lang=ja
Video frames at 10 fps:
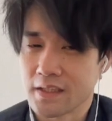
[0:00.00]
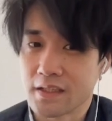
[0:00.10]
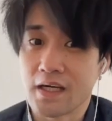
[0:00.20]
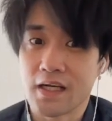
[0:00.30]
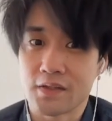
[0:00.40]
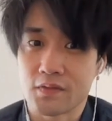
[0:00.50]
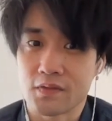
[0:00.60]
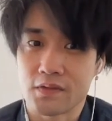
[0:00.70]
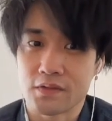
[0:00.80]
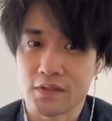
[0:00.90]
からと
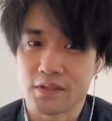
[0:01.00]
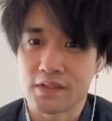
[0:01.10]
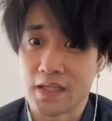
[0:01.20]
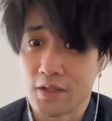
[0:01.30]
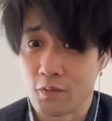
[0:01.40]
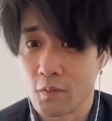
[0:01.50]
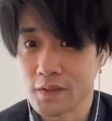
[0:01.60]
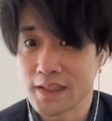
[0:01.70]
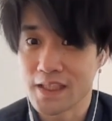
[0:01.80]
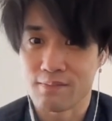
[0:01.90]
あの宝
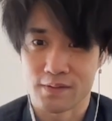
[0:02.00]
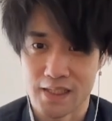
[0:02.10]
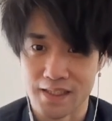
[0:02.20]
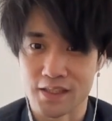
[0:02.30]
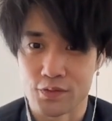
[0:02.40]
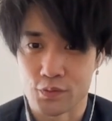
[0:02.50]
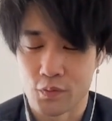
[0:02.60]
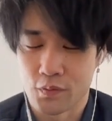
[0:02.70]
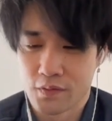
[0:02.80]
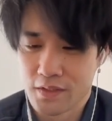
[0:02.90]
石姫の三人衆の
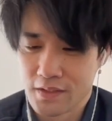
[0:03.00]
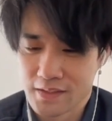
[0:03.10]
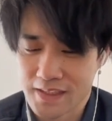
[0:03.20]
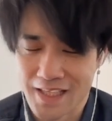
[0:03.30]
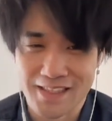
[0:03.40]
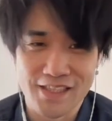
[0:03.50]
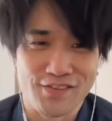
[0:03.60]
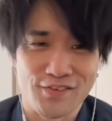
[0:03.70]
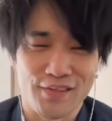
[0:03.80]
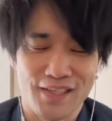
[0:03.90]
三人
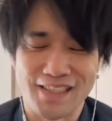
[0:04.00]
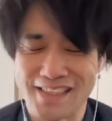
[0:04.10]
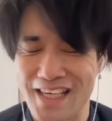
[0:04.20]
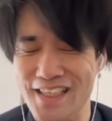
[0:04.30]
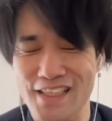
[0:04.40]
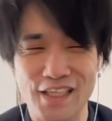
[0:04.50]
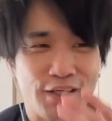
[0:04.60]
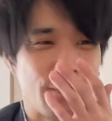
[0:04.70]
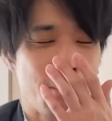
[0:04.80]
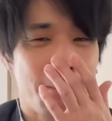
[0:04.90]
衆というか三人
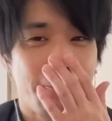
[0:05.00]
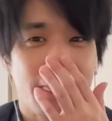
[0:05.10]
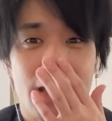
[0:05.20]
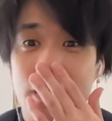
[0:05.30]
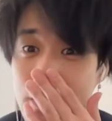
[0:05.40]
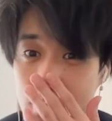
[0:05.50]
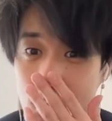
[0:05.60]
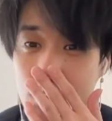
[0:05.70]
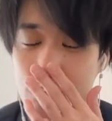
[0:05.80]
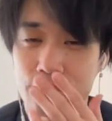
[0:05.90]

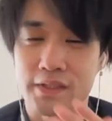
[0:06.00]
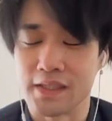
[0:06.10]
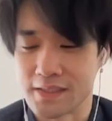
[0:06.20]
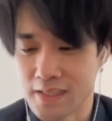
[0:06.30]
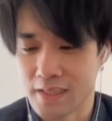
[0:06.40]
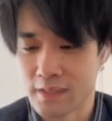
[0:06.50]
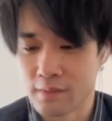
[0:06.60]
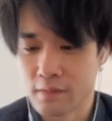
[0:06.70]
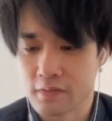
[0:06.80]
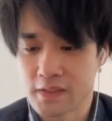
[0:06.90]
の武器ですねはい
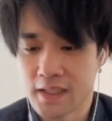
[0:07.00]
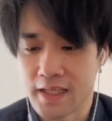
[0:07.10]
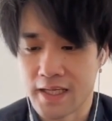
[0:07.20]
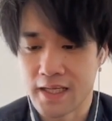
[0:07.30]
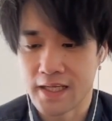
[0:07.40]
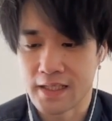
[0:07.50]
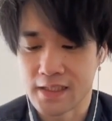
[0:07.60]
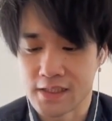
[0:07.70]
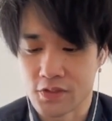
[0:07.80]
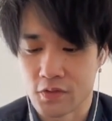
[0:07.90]
こちらが、えー、
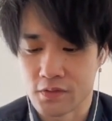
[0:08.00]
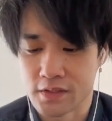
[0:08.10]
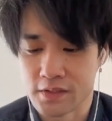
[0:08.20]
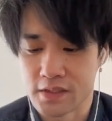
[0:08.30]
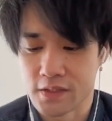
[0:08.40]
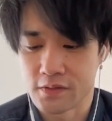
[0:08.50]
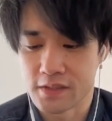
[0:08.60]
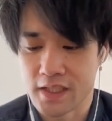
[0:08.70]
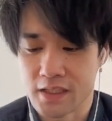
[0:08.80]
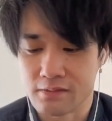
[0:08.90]
炭治郎スキチェーン4つ
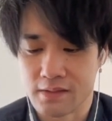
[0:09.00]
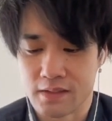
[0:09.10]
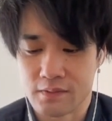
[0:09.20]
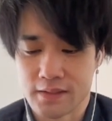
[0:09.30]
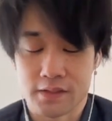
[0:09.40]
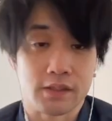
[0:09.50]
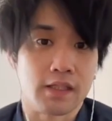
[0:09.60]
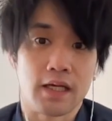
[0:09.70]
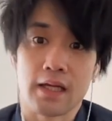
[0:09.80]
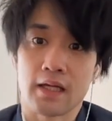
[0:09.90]
に悪魔キラー2つ
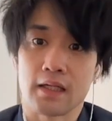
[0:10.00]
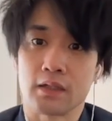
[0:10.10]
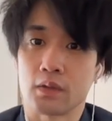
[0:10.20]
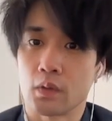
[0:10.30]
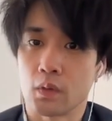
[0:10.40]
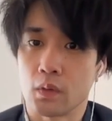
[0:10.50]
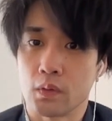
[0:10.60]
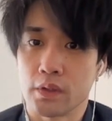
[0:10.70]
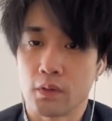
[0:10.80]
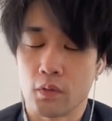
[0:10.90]
えー、っと
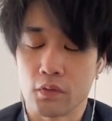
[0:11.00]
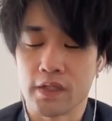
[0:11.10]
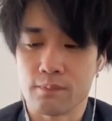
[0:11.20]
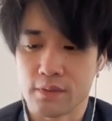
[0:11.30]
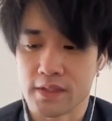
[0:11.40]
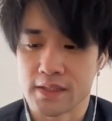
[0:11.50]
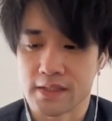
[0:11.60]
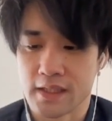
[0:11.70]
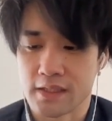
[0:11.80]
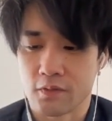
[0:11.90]
ホノリン武器です
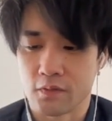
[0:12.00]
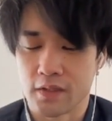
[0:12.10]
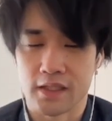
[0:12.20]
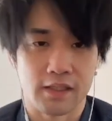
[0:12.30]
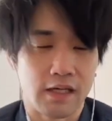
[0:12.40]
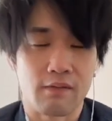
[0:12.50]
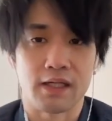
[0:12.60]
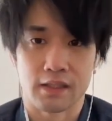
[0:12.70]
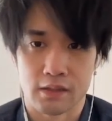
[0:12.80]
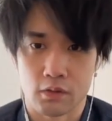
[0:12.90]
ね。ホノリン、
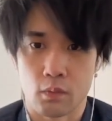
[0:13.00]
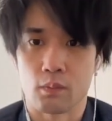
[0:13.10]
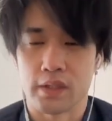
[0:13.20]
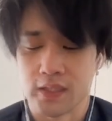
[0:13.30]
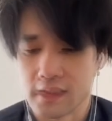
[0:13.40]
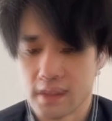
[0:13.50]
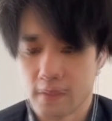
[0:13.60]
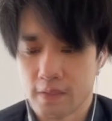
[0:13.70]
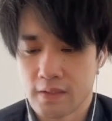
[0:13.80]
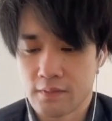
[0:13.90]
アワリンの武器ですね。
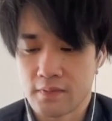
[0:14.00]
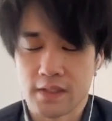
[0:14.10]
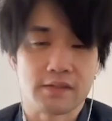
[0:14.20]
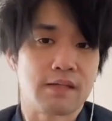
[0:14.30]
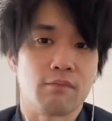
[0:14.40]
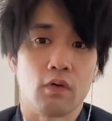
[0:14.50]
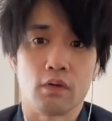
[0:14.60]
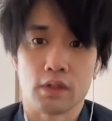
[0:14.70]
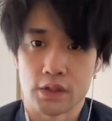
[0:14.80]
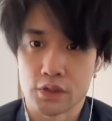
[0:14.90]
で、フレンドさんも
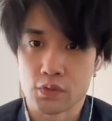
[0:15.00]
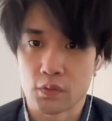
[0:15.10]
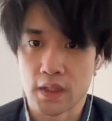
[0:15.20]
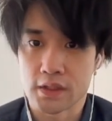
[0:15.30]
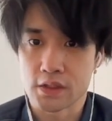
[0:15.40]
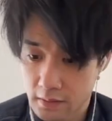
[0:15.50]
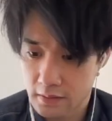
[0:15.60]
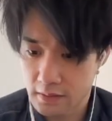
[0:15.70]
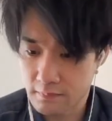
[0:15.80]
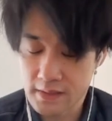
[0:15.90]
一緒で
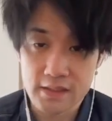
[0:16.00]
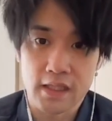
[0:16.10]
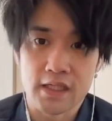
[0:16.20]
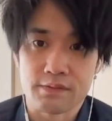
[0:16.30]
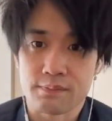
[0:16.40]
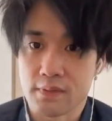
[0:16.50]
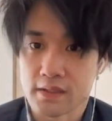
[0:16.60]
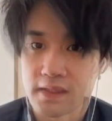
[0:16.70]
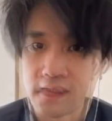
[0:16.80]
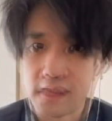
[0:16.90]
す。で、バッチャ HP
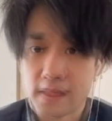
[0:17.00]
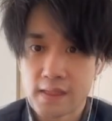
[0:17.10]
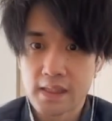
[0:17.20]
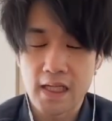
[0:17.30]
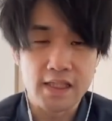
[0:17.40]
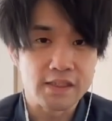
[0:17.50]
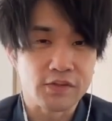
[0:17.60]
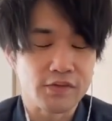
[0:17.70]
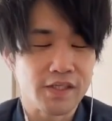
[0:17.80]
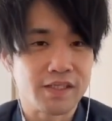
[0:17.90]
プラスです。はい、
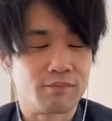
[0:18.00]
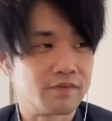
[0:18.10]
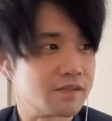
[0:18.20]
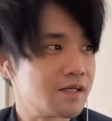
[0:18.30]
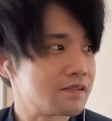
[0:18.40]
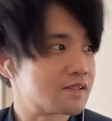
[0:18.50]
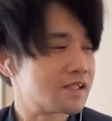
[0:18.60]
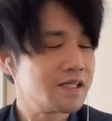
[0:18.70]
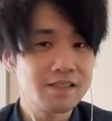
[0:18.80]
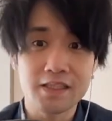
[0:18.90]
それではねもうなんか
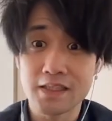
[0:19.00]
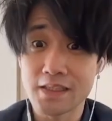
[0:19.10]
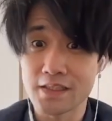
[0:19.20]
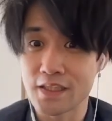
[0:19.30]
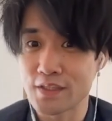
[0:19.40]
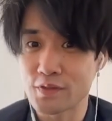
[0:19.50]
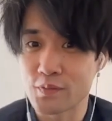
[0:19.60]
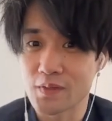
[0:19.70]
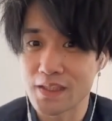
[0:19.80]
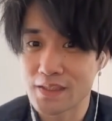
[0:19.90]
全然ね最近
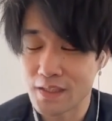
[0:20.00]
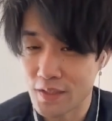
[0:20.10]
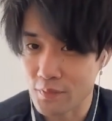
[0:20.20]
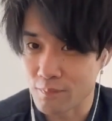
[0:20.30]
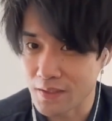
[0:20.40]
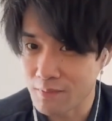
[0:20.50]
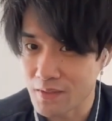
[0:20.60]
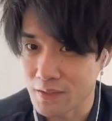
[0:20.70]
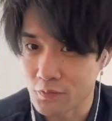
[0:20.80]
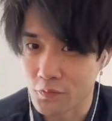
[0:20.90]
ちょっと撮影環境まだ
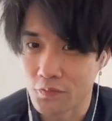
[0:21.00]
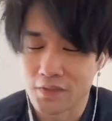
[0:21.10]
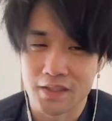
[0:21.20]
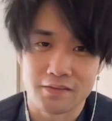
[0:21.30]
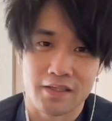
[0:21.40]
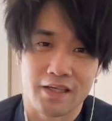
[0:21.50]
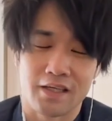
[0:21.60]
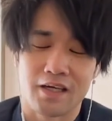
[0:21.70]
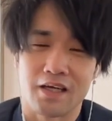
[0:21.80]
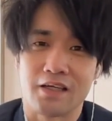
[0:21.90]
まだ整ってなくて、
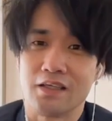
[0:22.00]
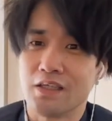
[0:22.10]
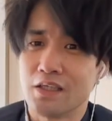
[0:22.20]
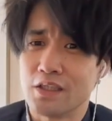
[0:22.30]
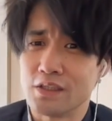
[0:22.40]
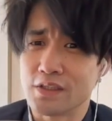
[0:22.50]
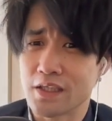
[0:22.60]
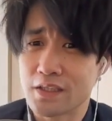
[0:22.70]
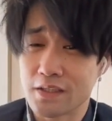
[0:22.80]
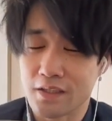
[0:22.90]
はい、若
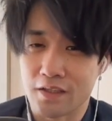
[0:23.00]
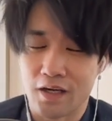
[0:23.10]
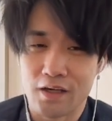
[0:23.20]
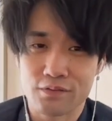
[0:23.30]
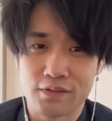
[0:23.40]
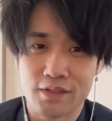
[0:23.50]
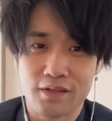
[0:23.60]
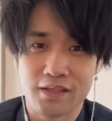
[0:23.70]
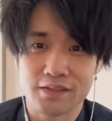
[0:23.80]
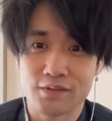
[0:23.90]
干なんか羽打ってる
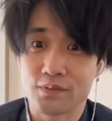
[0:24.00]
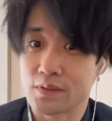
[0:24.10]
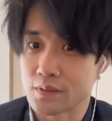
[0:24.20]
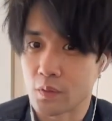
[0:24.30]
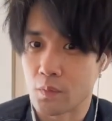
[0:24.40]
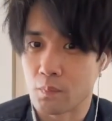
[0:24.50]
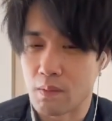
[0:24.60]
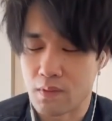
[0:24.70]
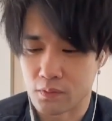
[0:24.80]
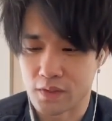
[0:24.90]
感じするんですけどま
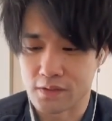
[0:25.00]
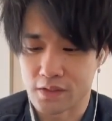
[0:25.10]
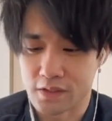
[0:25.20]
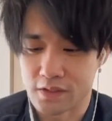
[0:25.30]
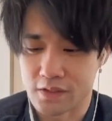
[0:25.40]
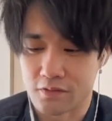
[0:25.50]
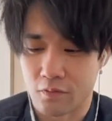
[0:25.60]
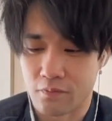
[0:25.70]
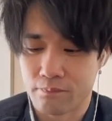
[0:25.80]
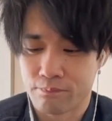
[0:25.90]
あまあとりあえず気にしてん
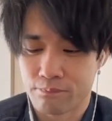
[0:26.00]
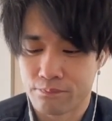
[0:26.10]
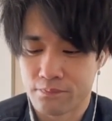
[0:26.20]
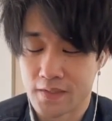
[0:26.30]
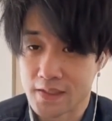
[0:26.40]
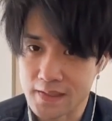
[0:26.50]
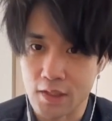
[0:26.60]
と最高